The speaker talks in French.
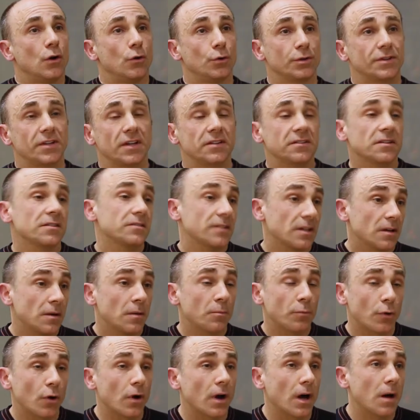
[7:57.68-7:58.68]
le théâtre est
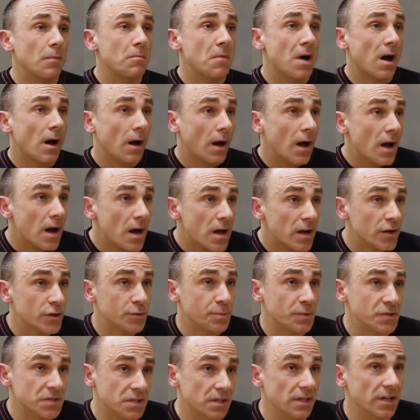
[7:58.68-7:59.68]
un programme rare,
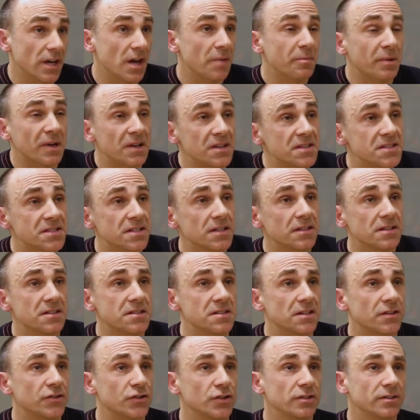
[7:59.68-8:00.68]
je pense qu'il est apprécié
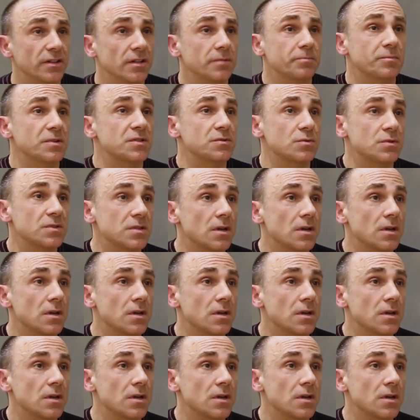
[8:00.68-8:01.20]
des architectes parce que